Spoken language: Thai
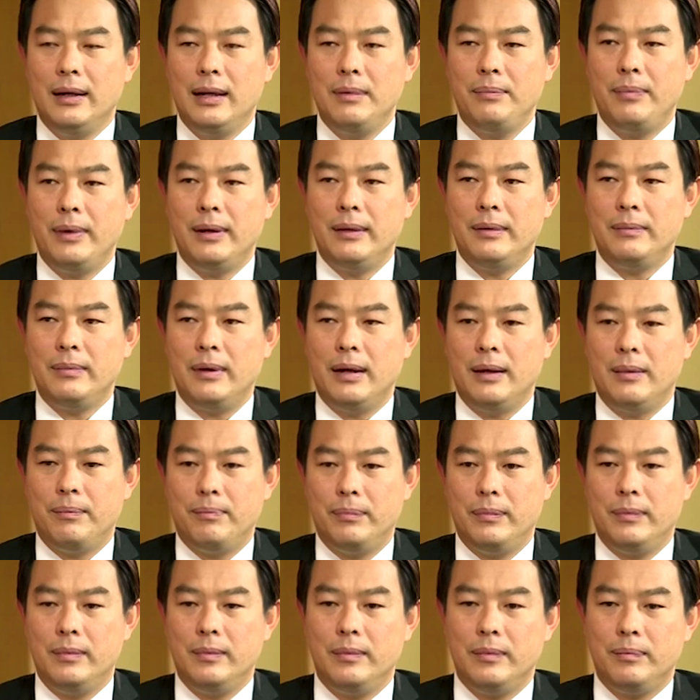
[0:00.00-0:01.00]
นั่นเป็น
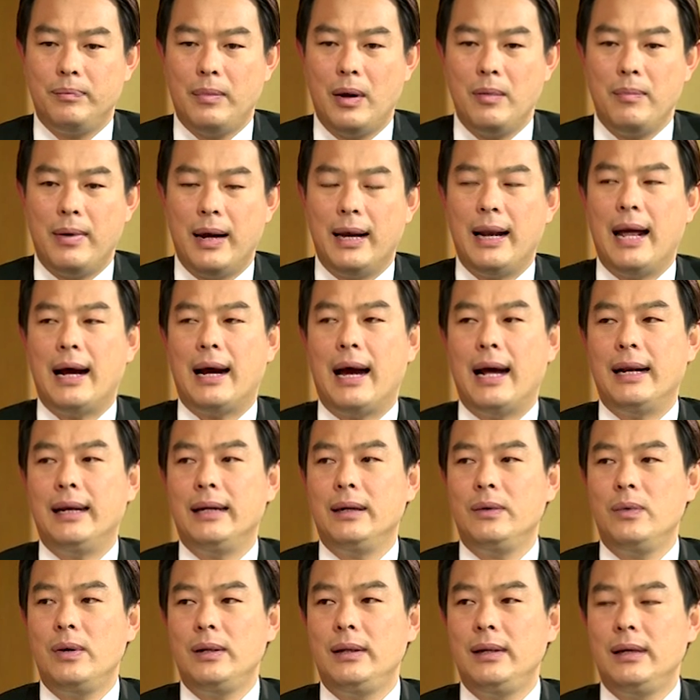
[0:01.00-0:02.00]
เป้าหมายหลักอันห
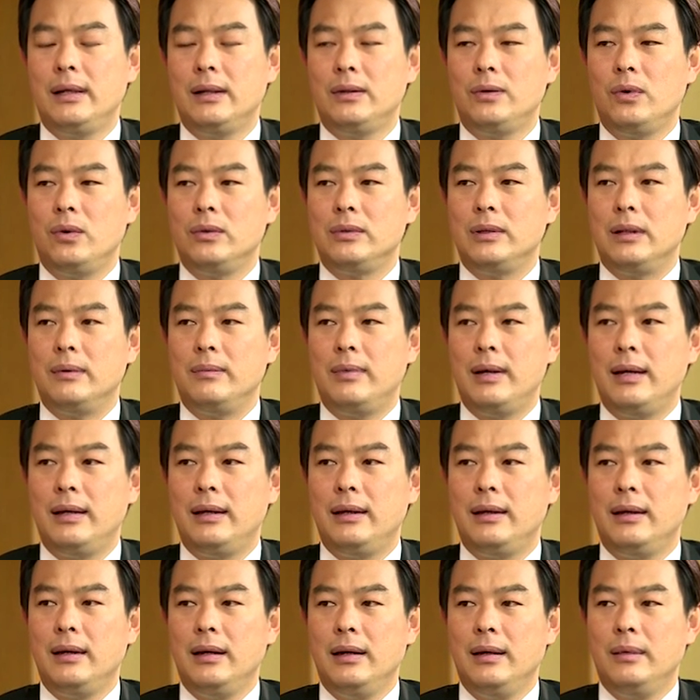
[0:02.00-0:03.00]
นึ่งด้วยที่จะส่งเสริมให้
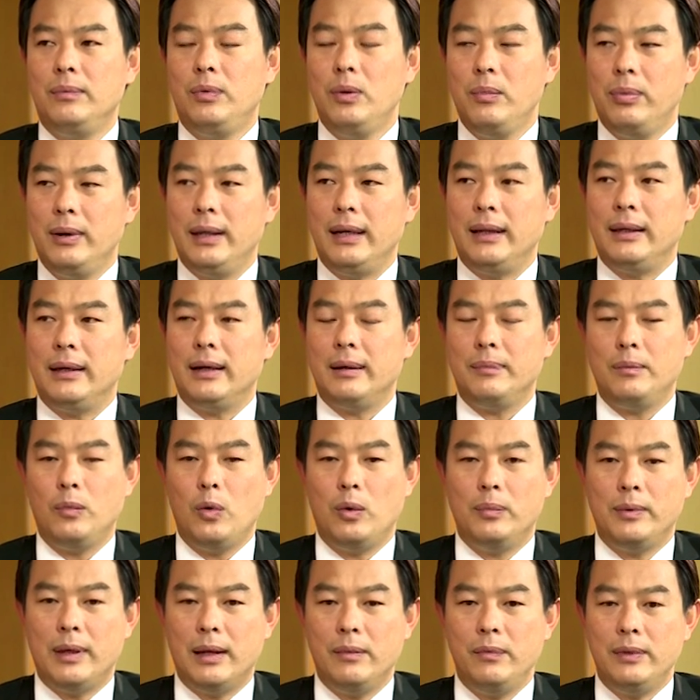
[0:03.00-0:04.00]
ผู้ผลิตนะครับร
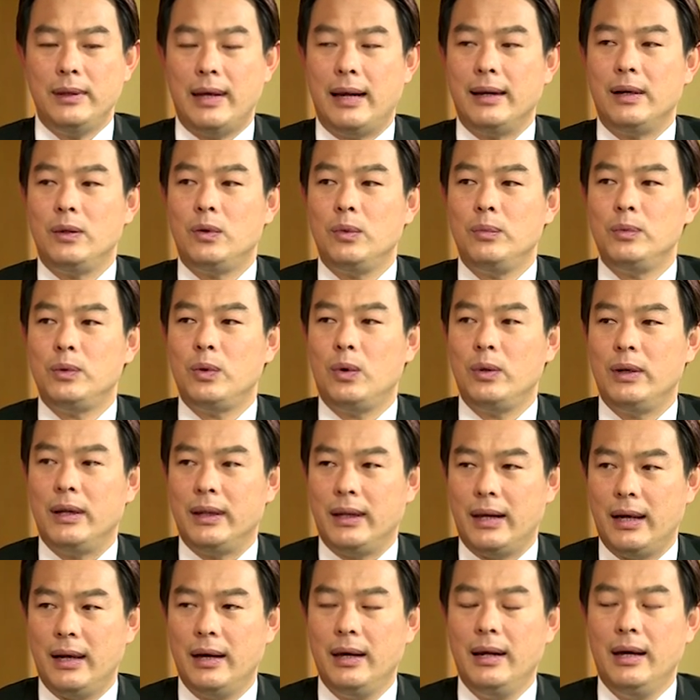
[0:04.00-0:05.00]
วมทั้งวิสาหกิจชุมชนอ
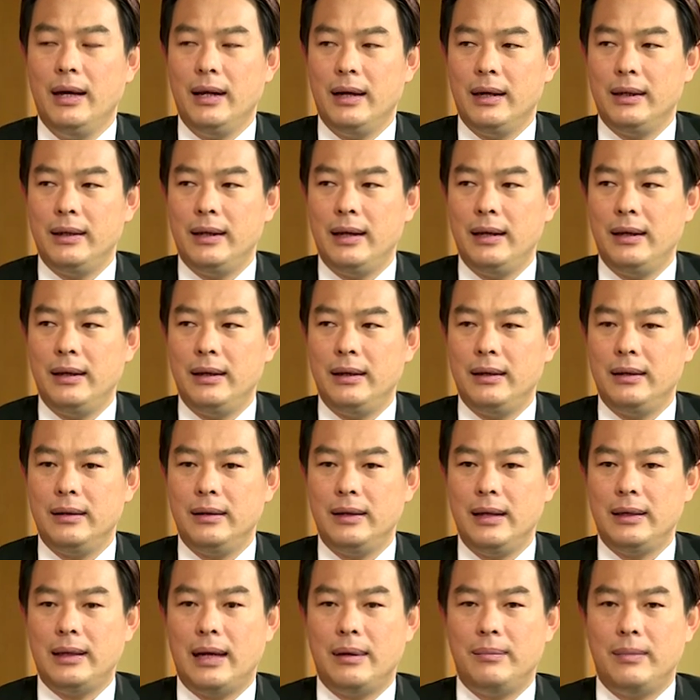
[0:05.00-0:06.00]
ย่างเงี้ยได้
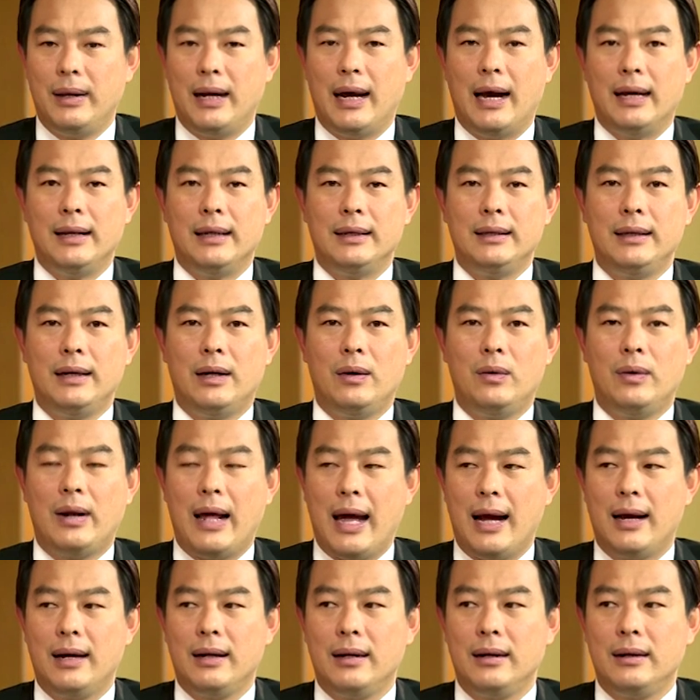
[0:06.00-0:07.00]
ได้ทำอาหารอย่างที่เขา
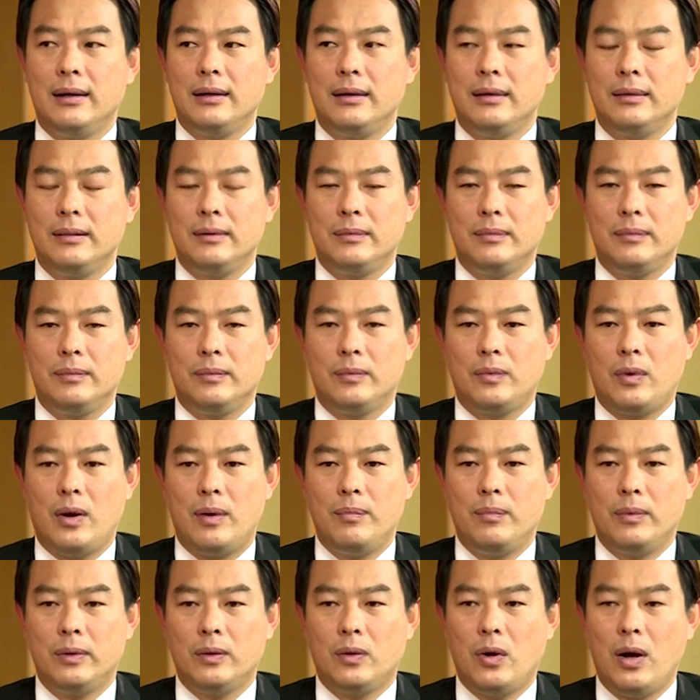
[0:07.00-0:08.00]
รัก ควา
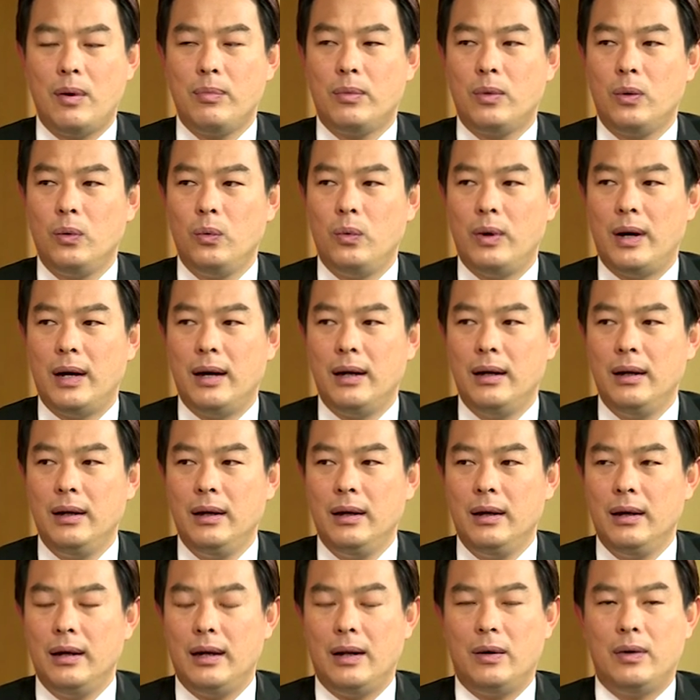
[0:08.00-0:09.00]
มเป็นครอบครัว
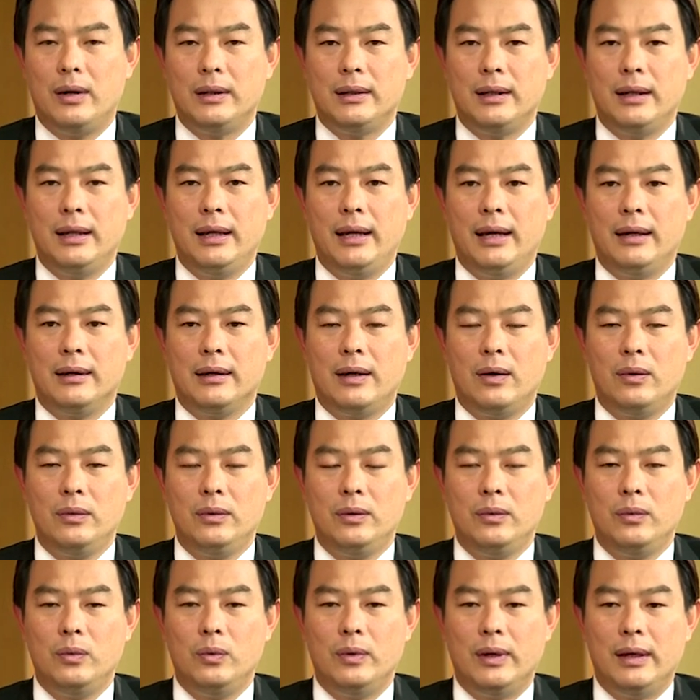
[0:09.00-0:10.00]
เราอาจจะได้เห็นเขา
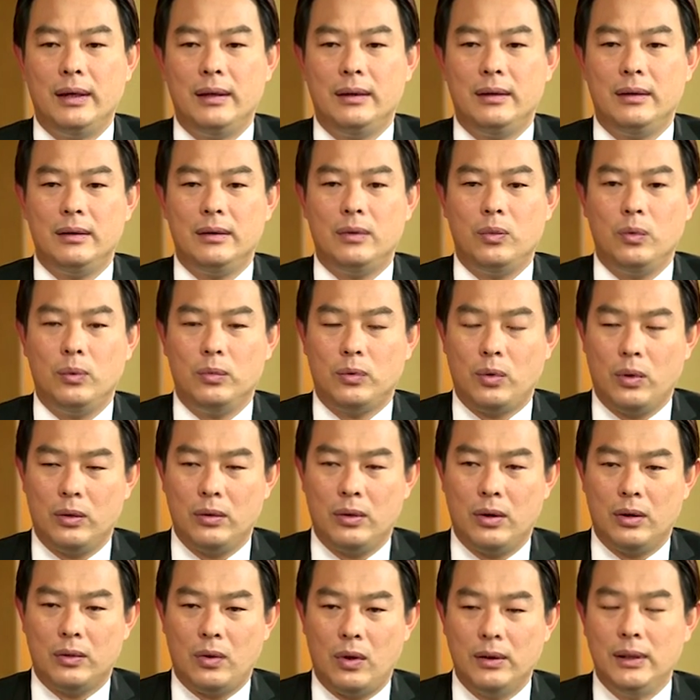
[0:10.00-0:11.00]
อยู่ใน
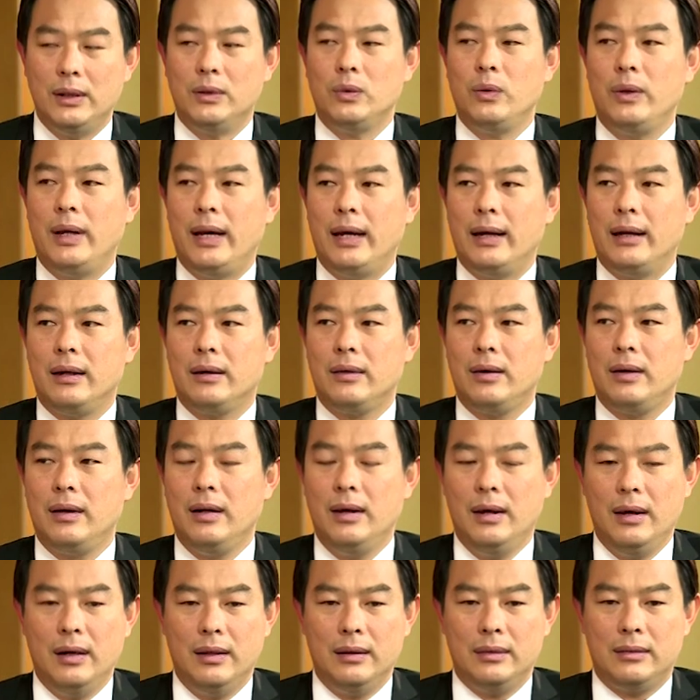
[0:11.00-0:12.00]
ท้องถิ่นตัวเอง แล้วก็
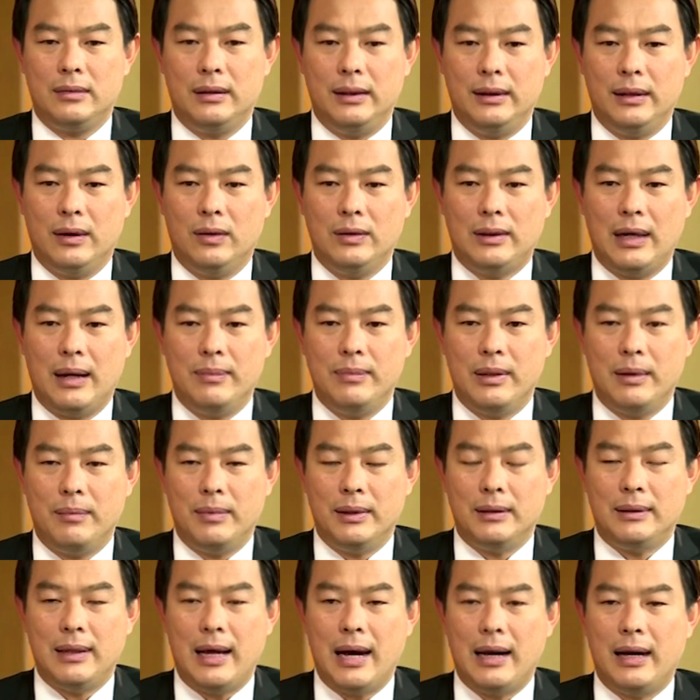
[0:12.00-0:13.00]
สิ่งที่เขาทำเนี่ย
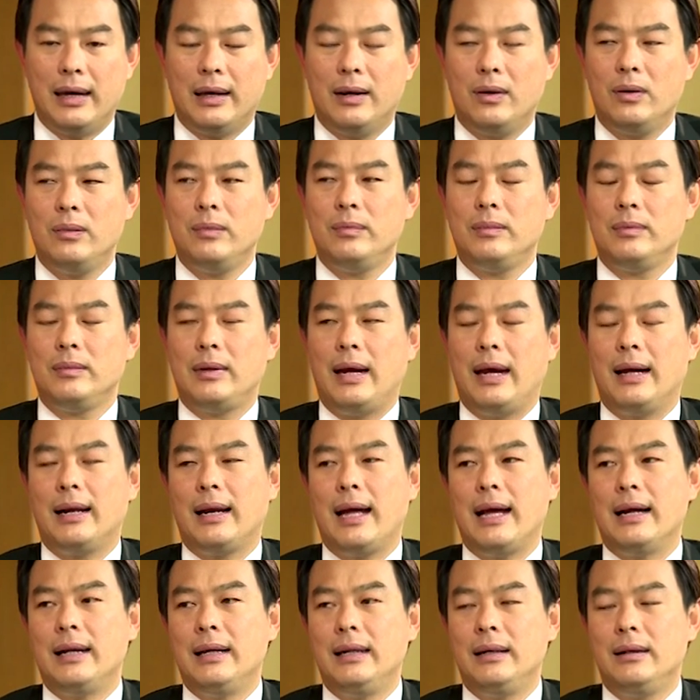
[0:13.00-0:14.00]
มันสร้างให้เขาแข็ง
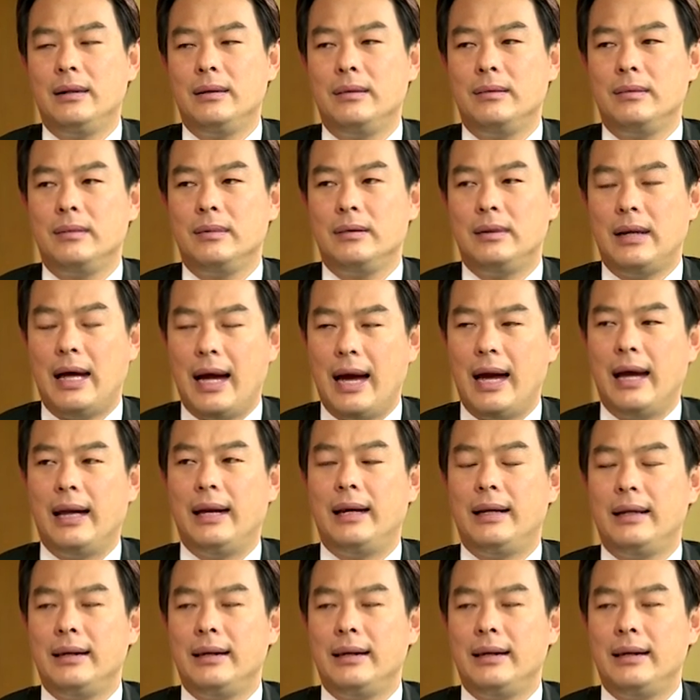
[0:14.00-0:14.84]
แรงขึ้นได้